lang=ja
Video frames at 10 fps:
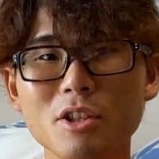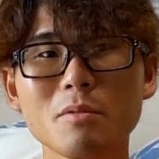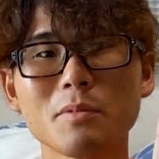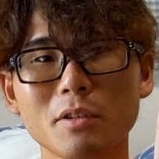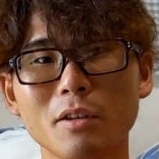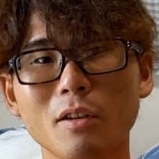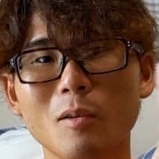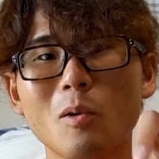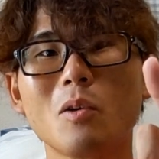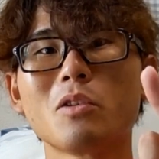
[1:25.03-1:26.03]

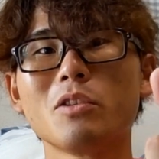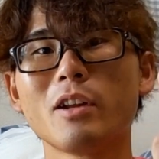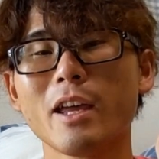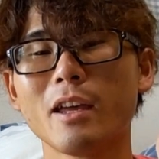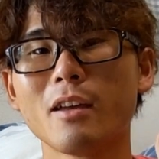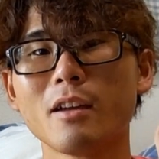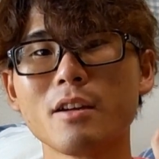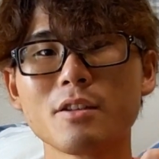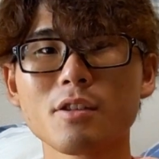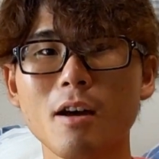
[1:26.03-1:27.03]

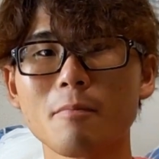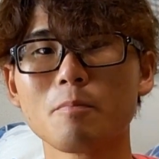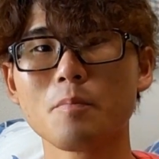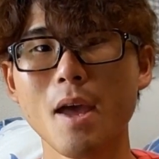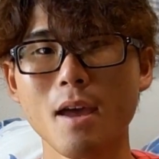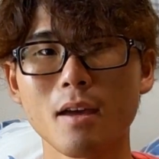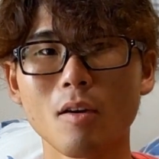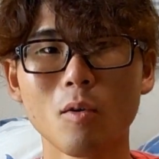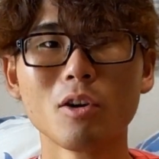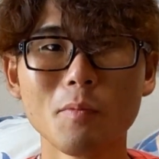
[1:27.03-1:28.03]

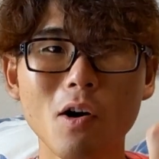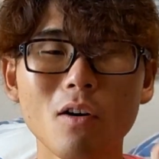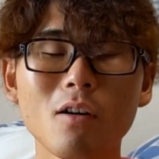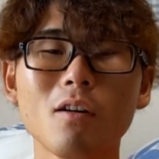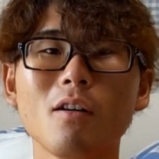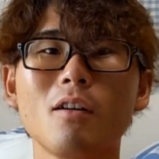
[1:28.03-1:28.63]
シムコールドレインシャンペーンホルモン